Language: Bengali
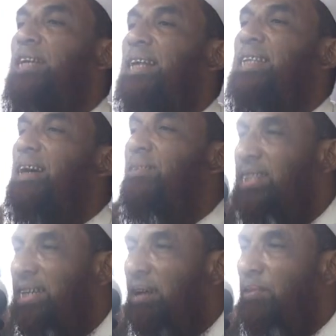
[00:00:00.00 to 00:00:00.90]
যদি না থাকে
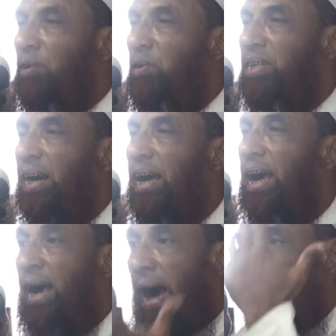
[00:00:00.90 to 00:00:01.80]
বেঁচে থাকবেন কোন জায়গায়
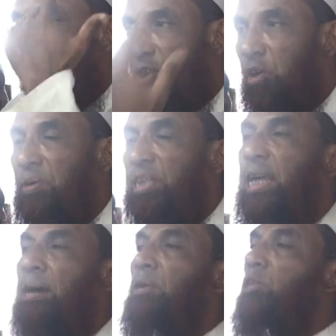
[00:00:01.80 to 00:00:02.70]
আর এই জমিন
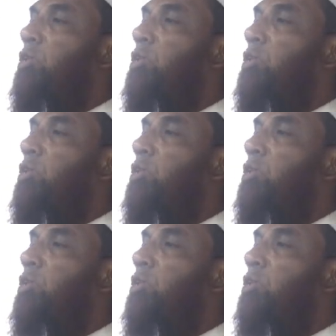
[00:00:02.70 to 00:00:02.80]
থাকবে